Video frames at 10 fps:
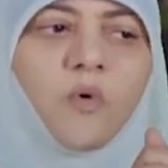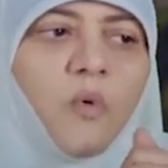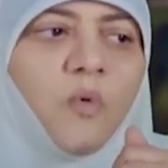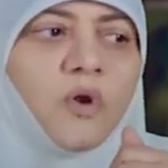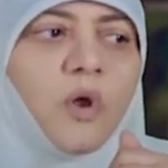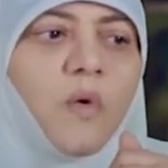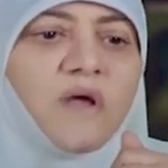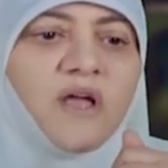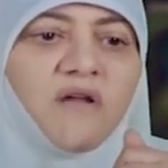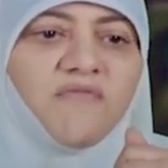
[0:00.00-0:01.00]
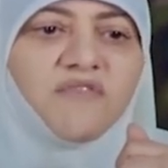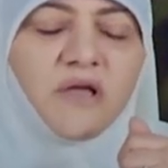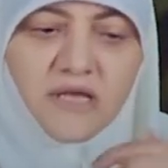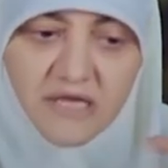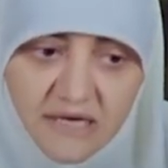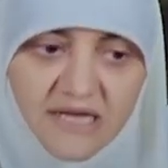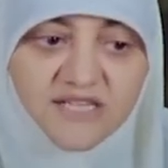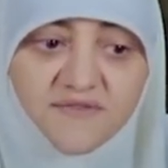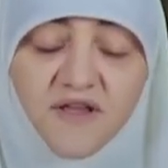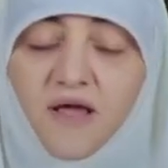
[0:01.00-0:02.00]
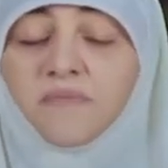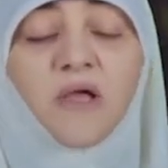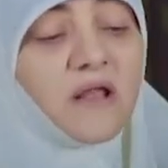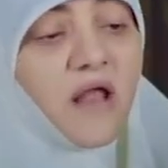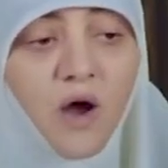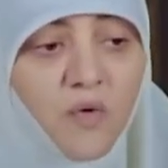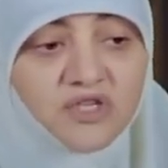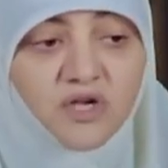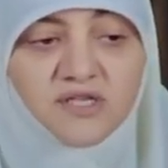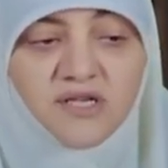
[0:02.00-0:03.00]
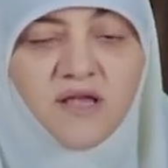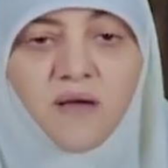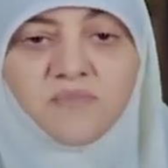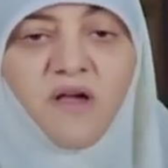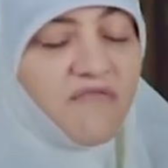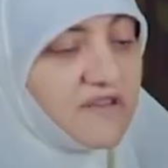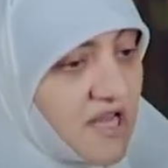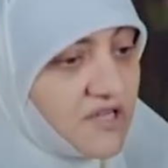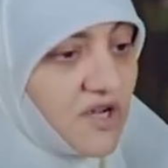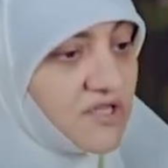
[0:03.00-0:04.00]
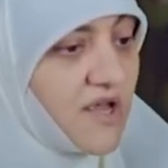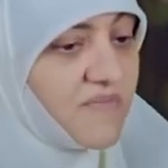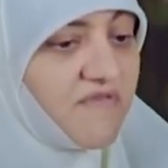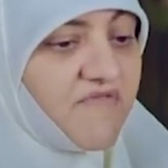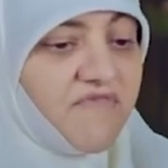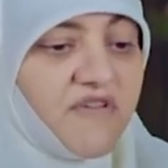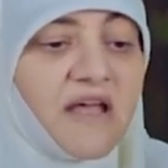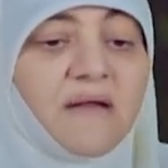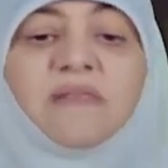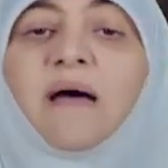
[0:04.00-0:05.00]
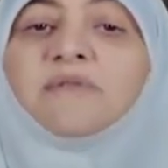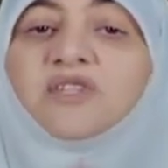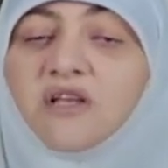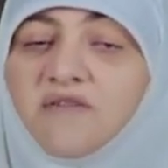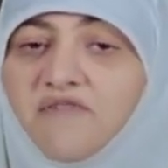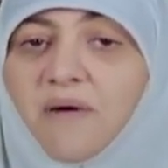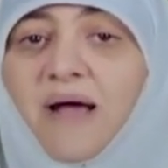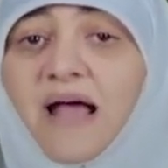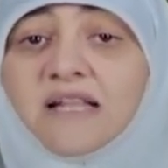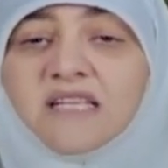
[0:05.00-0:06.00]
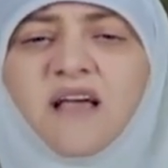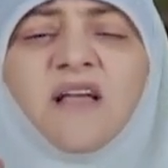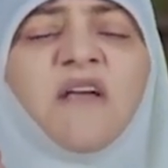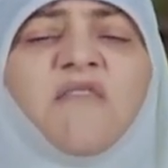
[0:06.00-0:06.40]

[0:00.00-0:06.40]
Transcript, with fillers: الامور اللي هو يعرف ينجز فيها لا هو شخصيه بتحفظ لا شخصيه بتفهم في الكلام ده مش هينفع معاه هندسه